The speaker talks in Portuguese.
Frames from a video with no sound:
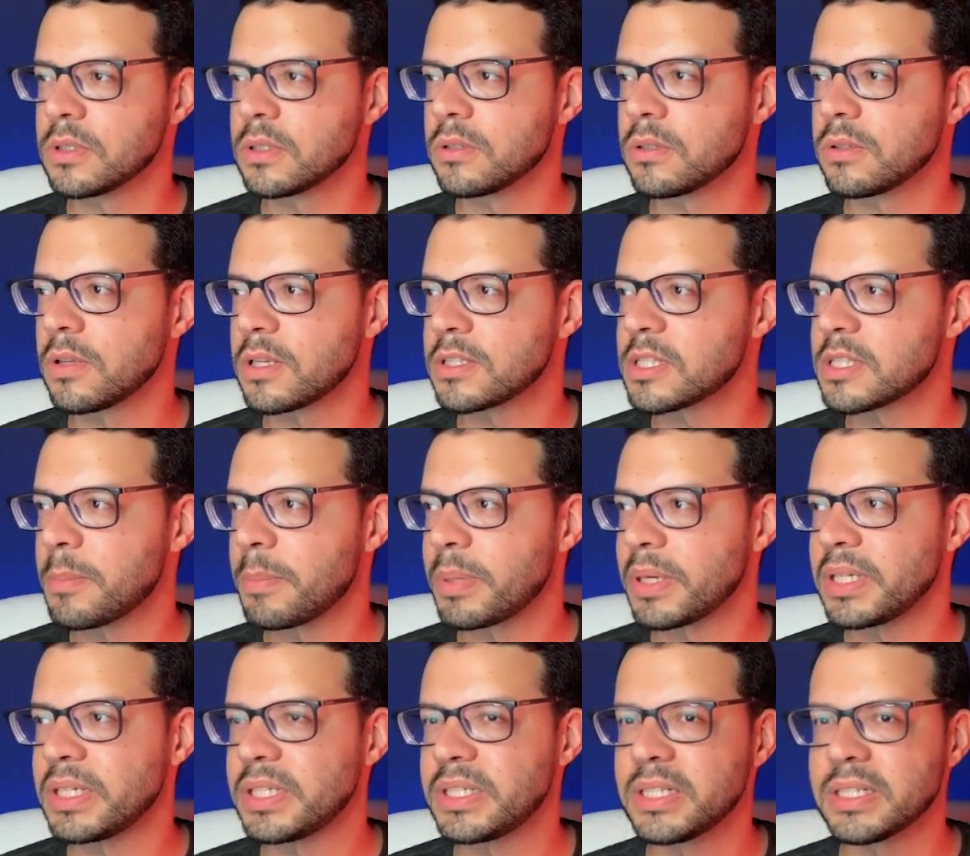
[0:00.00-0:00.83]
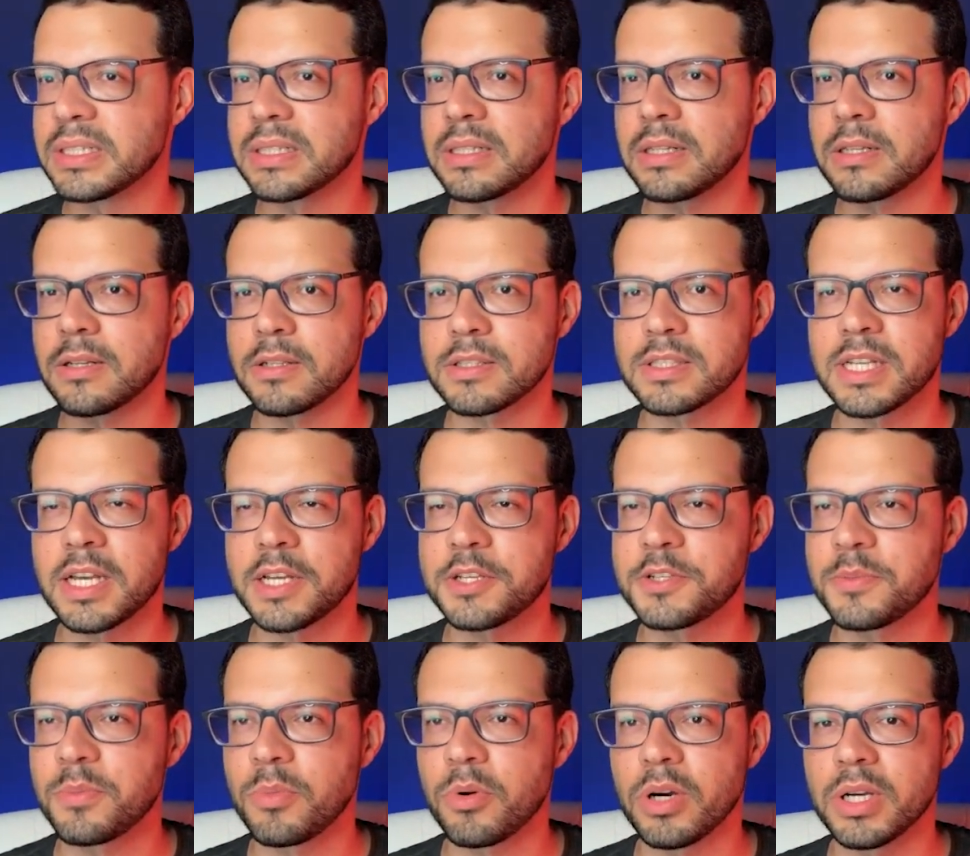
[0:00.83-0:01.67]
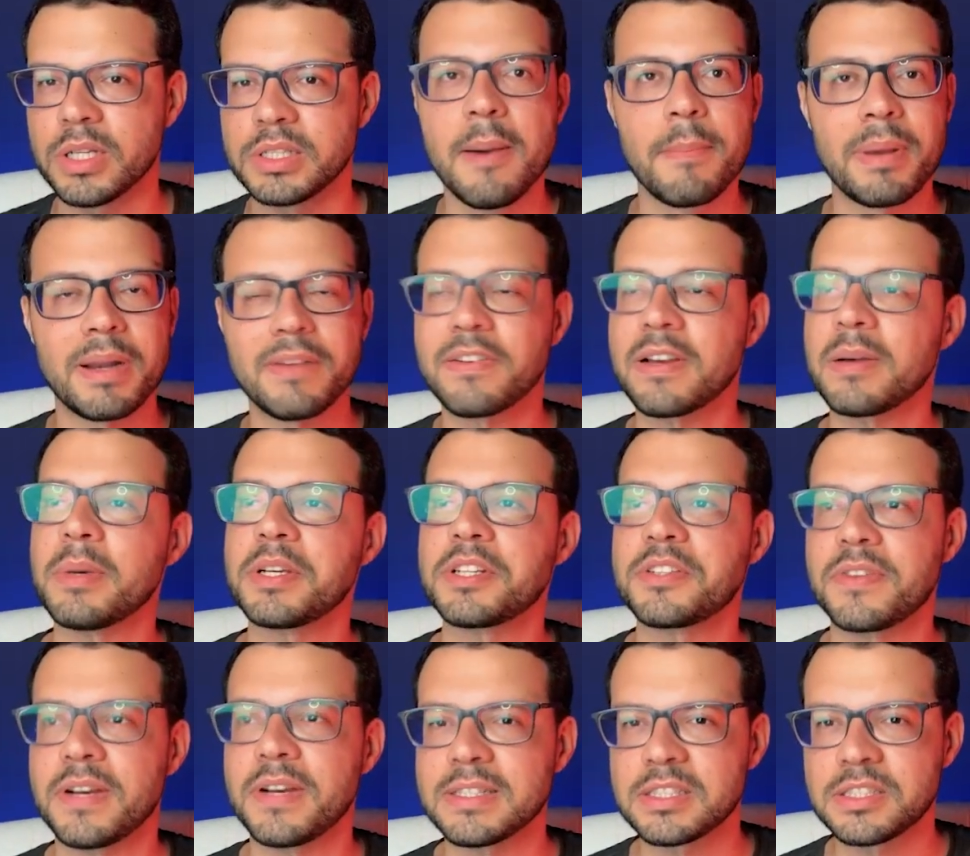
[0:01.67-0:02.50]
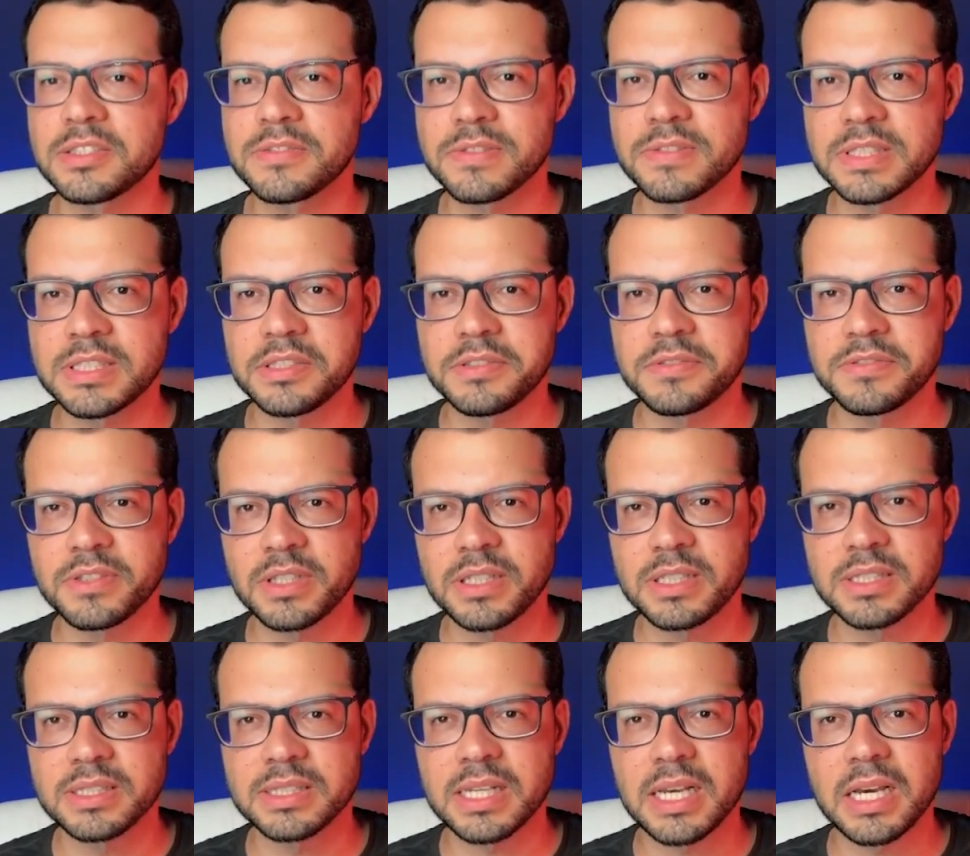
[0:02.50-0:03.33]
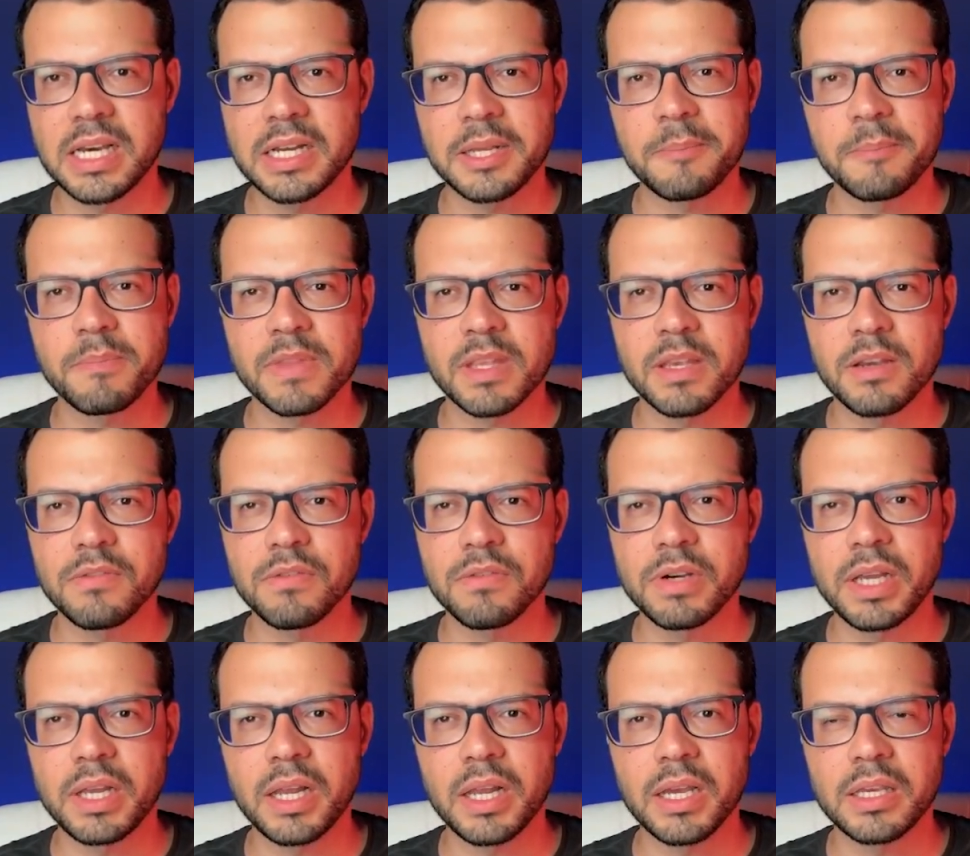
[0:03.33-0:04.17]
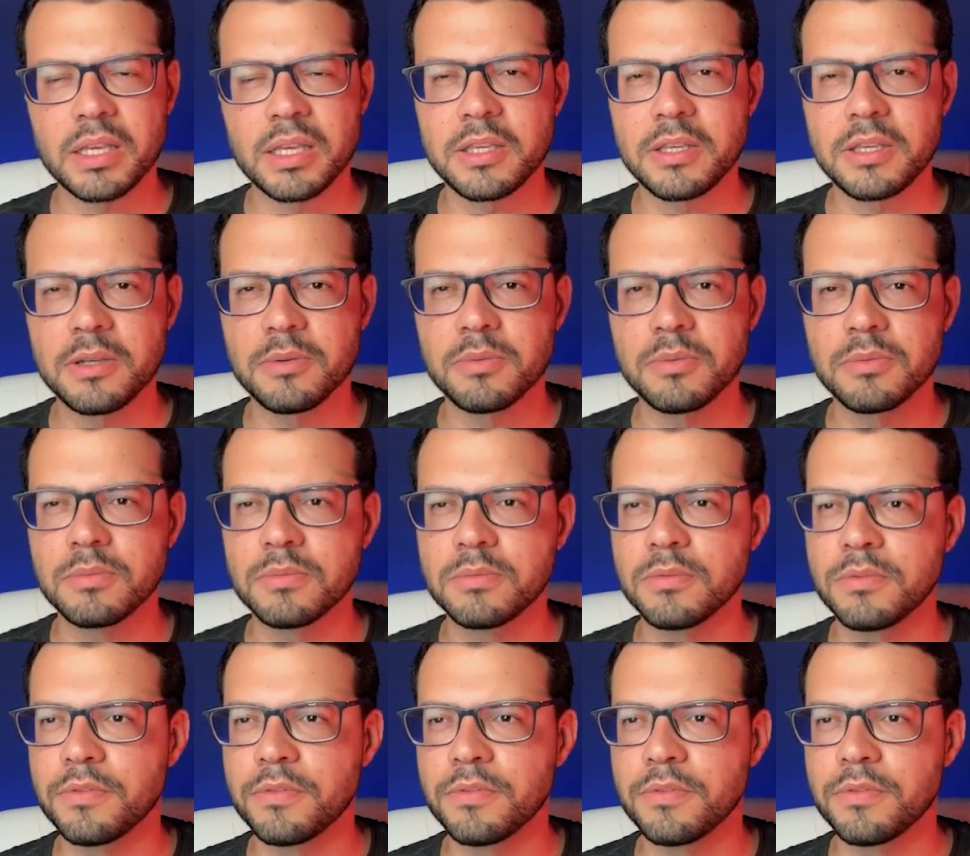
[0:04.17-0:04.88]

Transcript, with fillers: a nossa prancheta, né, nossa artboard. Para ficar mais fácil de vocês visualizarem, eu vou criar aqui um, um